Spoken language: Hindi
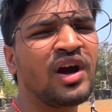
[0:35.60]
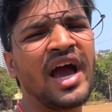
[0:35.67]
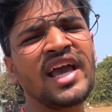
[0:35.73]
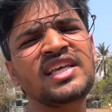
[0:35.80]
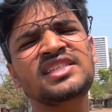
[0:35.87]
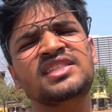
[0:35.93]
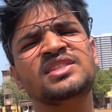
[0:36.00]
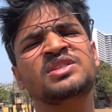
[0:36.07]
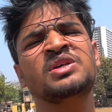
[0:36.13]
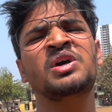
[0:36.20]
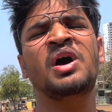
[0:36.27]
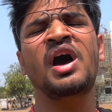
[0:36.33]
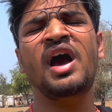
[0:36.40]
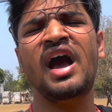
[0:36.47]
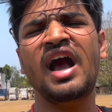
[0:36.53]
गाइज़
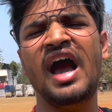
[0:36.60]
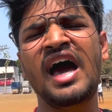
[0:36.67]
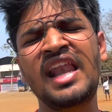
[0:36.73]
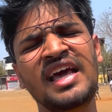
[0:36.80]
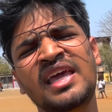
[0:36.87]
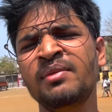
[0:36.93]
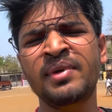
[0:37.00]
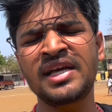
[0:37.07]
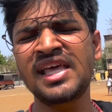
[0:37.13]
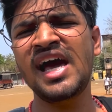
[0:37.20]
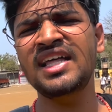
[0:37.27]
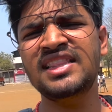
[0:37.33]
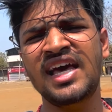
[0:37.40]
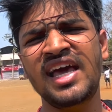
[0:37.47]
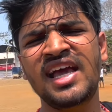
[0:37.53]
अलग ही मज़ा
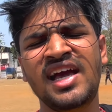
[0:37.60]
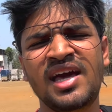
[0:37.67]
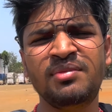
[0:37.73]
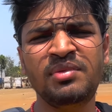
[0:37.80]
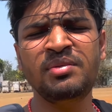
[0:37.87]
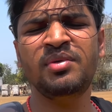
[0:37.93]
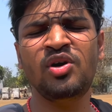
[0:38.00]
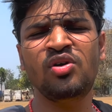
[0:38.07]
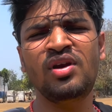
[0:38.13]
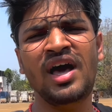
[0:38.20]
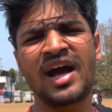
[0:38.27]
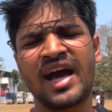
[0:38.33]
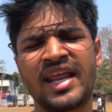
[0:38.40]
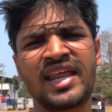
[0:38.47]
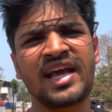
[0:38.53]
आता है गर्मी में गोला
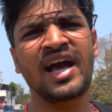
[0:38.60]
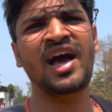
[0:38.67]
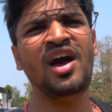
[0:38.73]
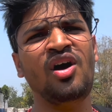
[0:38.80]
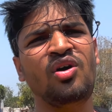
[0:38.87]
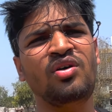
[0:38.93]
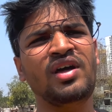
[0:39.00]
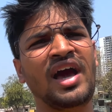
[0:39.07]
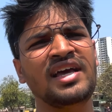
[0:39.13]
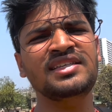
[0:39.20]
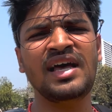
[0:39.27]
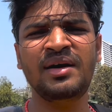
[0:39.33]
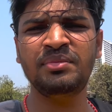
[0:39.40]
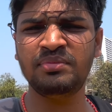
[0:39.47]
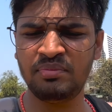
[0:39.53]
खाने का और गाइज
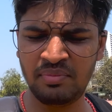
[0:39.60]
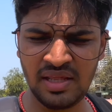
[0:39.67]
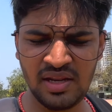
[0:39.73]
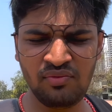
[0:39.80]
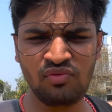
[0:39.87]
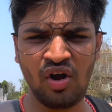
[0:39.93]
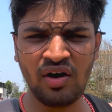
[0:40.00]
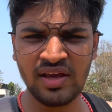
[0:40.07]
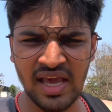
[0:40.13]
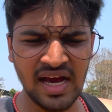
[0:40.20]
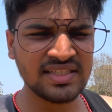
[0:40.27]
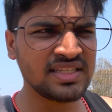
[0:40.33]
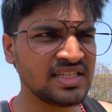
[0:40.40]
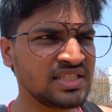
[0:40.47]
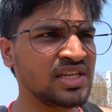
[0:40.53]
आप मेरी ब्लॉग यहाँ
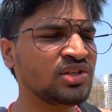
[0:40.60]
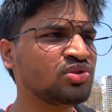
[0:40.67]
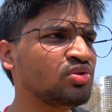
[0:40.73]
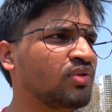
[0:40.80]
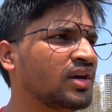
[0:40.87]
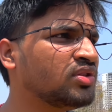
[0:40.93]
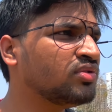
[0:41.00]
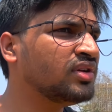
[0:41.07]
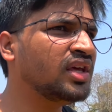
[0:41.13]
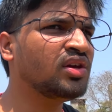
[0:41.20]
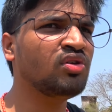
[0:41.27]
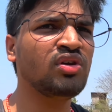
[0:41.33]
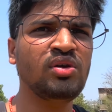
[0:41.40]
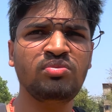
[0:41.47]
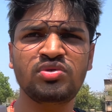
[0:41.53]
से इसलिए शुरुआत हो रही है
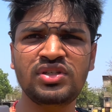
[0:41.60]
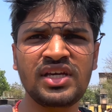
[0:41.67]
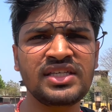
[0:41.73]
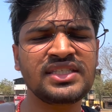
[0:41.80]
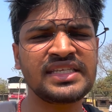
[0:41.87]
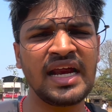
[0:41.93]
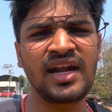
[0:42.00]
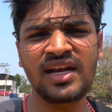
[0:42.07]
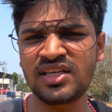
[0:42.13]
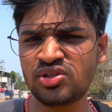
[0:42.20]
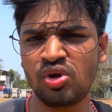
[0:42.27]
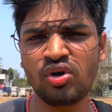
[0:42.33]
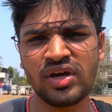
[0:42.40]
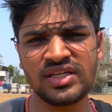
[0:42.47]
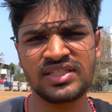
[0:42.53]
क्योंकि मुझे इस साइड इस
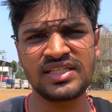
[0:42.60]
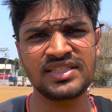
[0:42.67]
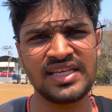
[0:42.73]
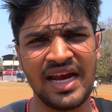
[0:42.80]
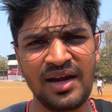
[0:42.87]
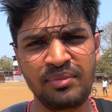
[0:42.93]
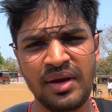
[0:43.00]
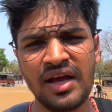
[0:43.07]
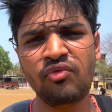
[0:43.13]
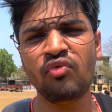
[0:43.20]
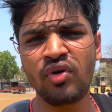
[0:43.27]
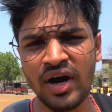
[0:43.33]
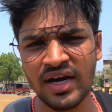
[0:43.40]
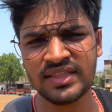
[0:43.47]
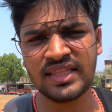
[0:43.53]
लोकेशन साइड में
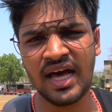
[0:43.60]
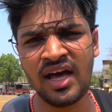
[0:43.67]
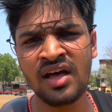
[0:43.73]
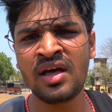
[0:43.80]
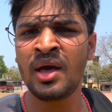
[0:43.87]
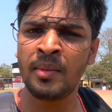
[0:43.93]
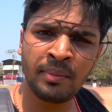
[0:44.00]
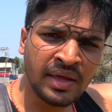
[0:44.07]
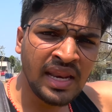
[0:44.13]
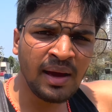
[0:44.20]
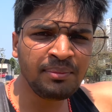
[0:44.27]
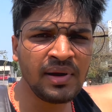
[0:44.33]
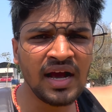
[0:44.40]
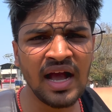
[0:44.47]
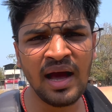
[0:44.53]
वर्क था मैंने
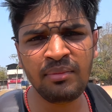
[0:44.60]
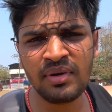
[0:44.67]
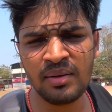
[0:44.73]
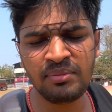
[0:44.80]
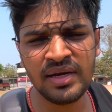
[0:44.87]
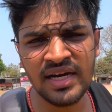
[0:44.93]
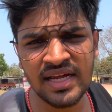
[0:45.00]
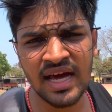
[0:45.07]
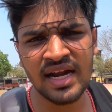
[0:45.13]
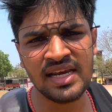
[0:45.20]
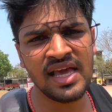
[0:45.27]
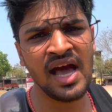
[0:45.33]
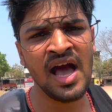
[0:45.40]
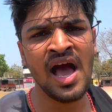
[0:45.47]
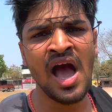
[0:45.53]
अपना काम कंप्लीट कर
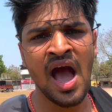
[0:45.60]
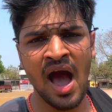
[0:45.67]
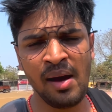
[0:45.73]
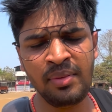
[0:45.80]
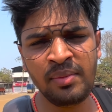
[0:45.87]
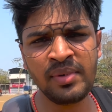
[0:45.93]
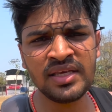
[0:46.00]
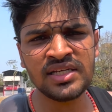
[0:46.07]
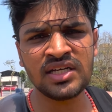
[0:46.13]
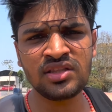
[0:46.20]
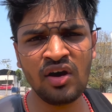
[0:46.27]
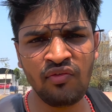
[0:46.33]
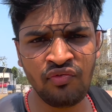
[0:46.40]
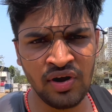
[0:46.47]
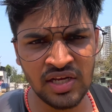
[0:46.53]
लिया अभी मैं जाता
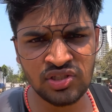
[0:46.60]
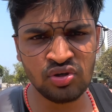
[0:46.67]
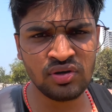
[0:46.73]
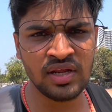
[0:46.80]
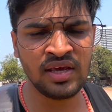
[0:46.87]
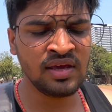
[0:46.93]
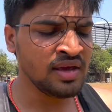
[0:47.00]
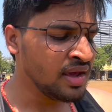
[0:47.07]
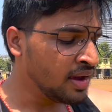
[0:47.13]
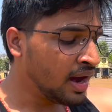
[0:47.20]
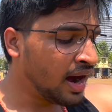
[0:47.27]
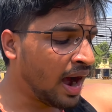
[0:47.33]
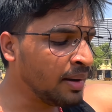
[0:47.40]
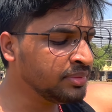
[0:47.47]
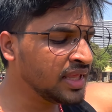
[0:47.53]
हूँ फ्रेश होने
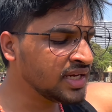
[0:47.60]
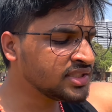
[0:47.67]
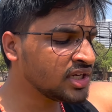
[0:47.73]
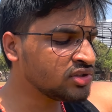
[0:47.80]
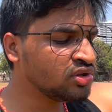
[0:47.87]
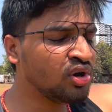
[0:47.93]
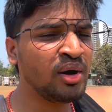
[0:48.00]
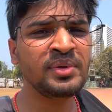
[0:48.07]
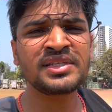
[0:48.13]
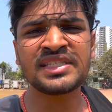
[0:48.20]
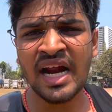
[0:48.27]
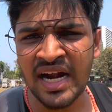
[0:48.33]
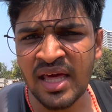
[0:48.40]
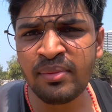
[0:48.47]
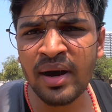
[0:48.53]
आप देख सकते हो अभी
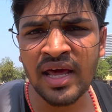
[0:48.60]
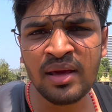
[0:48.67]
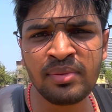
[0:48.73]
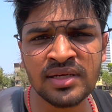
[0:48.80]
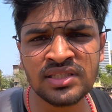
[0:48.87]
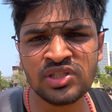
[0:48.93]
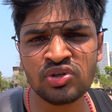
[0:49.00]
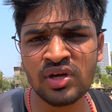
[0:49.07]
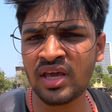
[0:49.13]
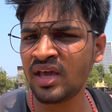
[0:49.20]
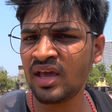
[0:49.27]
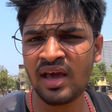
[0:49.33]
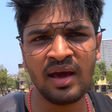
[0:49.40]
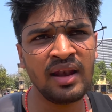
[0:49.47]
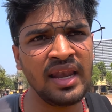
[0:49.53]
साढ़े बारह बज चुके
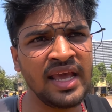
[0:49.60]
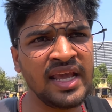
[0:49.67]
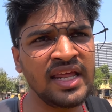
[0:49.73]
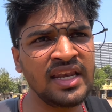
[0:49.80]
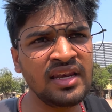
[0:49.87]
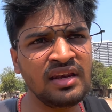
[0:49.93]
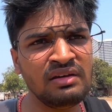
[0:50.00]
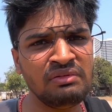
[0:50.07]
हैं लेकिन